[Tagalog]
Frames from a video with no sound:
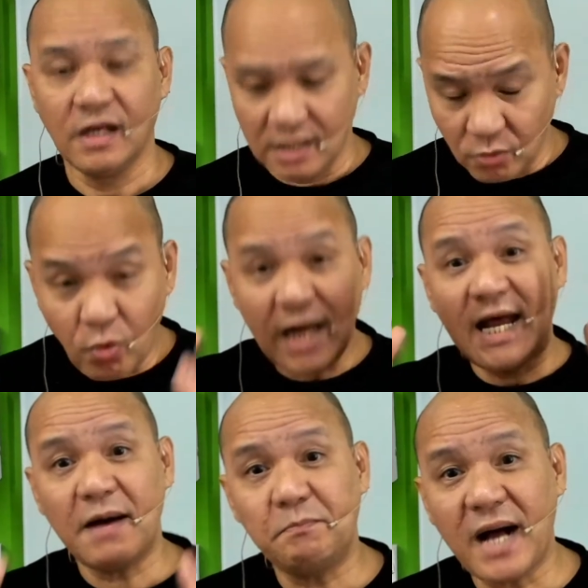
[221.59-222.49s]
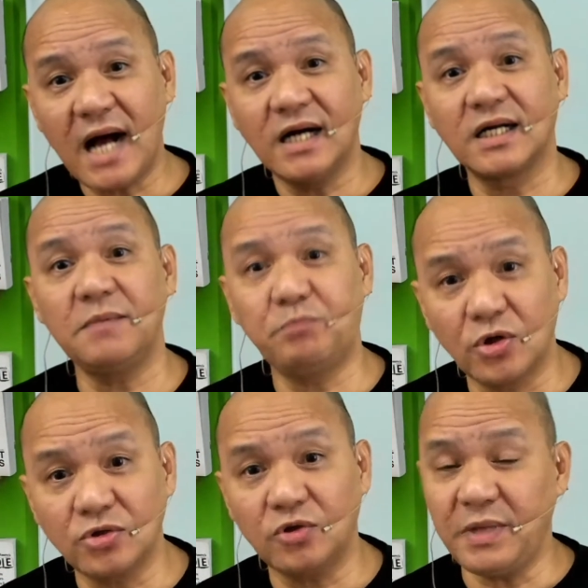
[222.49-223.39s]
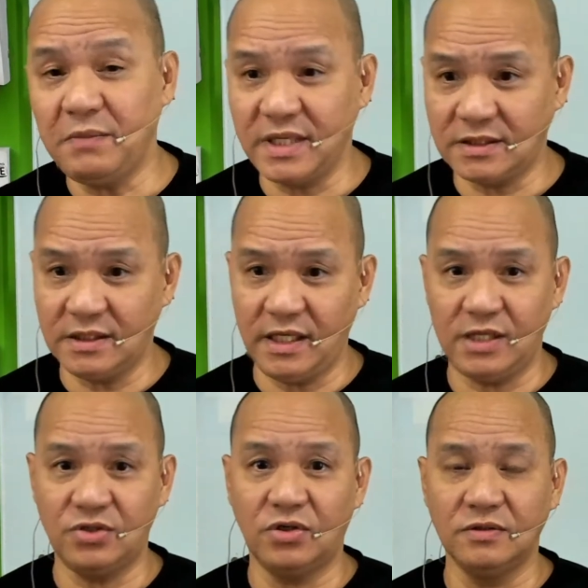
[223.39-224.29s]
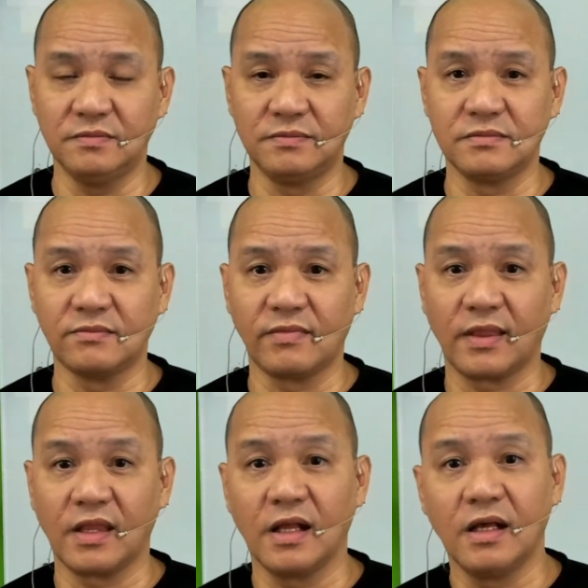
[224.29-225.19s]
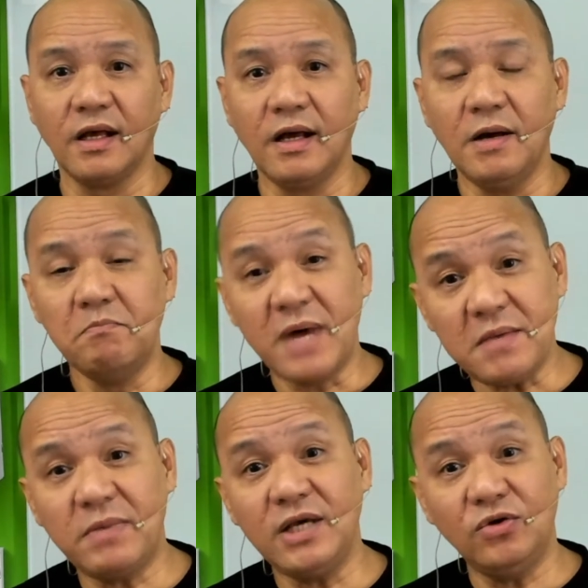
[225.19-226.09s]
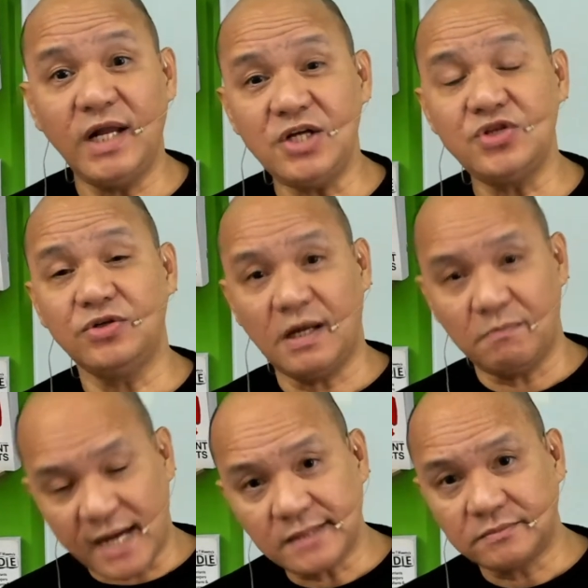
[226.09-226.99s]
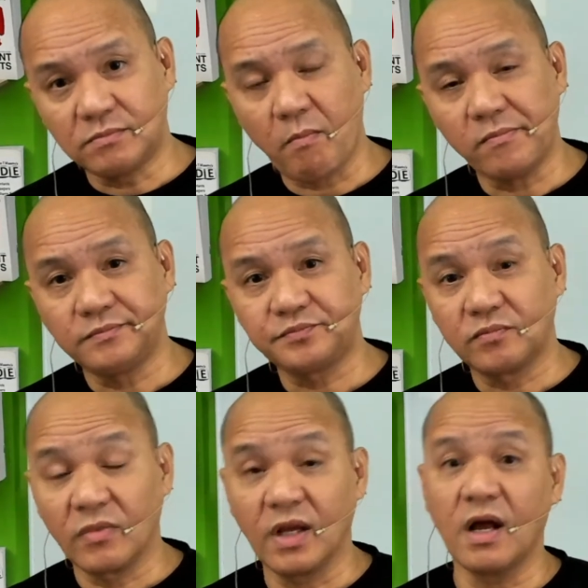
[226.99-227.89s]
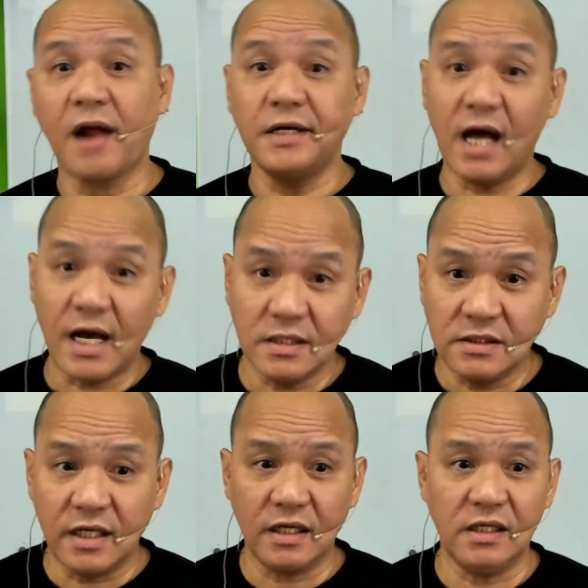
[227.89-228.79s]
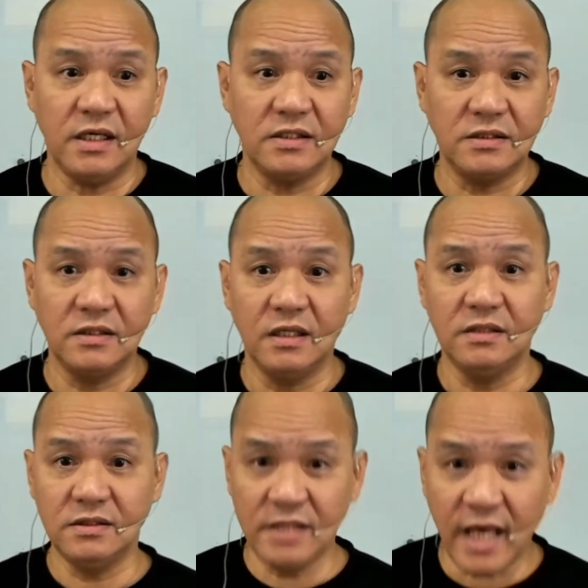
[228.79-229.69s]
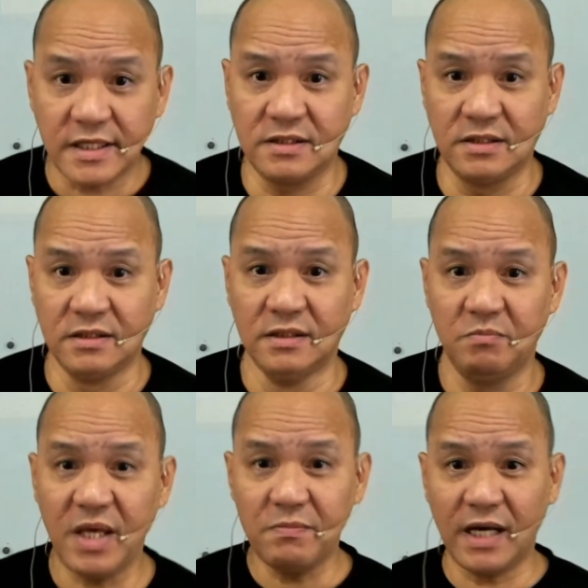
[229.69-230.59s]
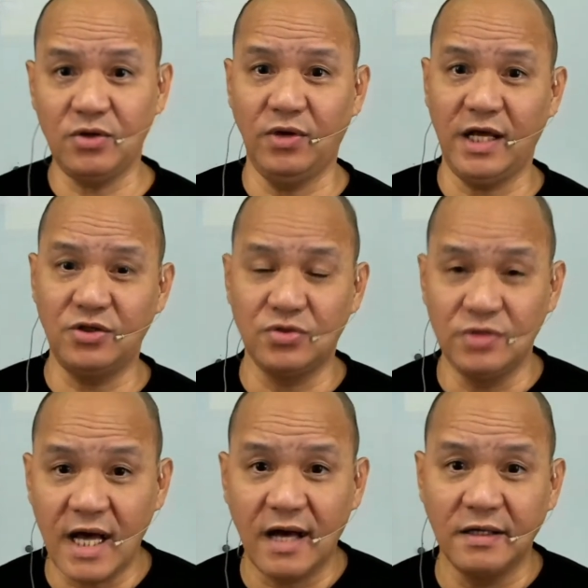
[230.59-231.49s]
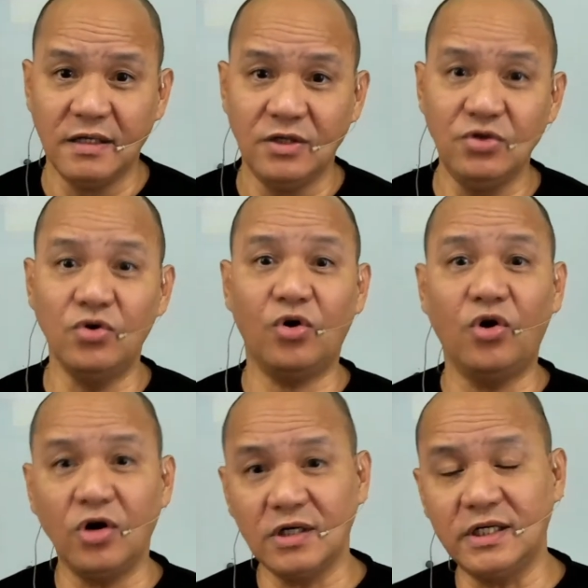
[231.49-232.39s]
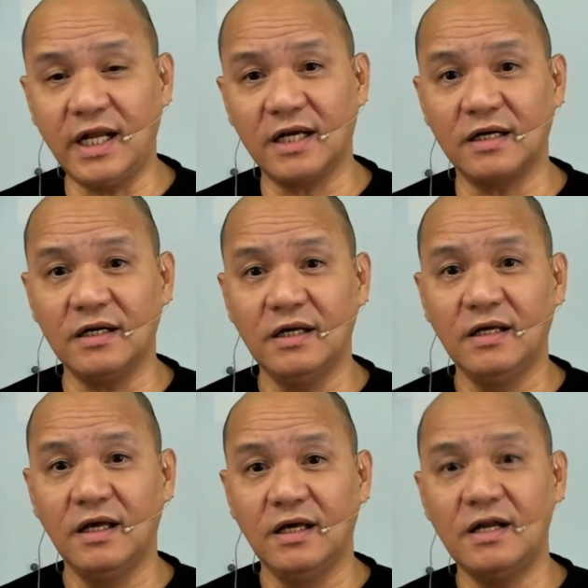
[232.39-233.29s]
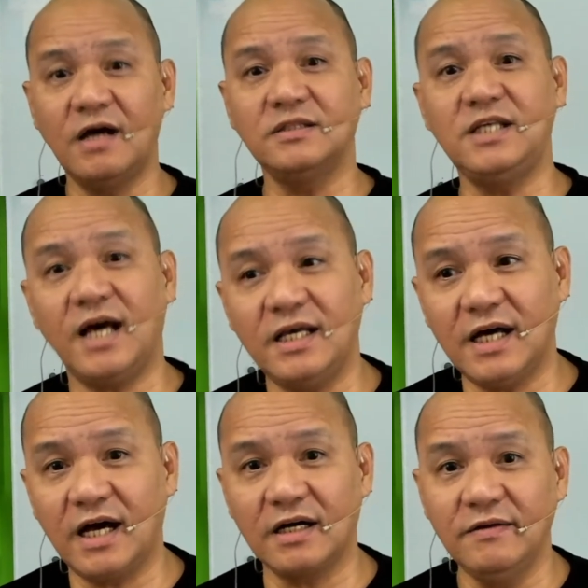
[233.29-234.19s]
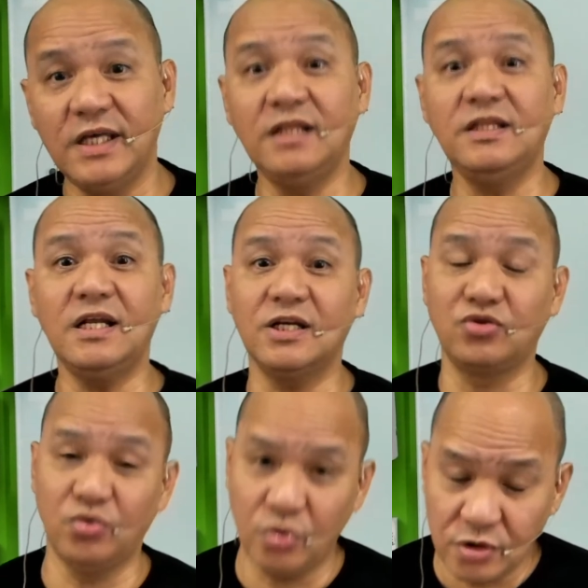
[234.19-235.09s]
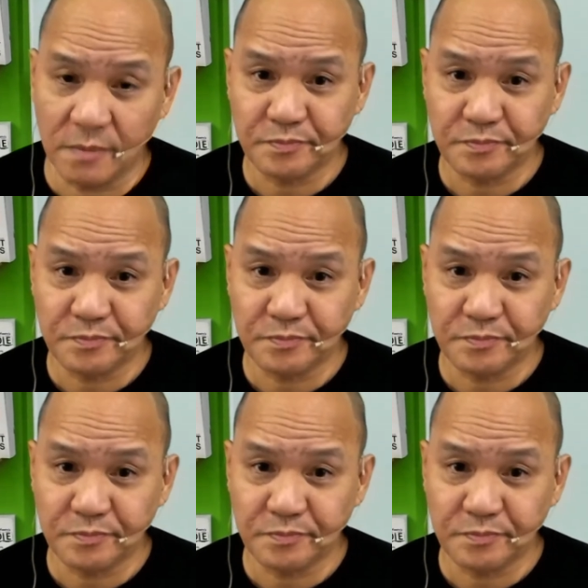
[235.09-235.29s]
Wala pang report of investigation. May violation na ba? The answer is, yes, may violation na. Yung order ng CIR hindi nasunod.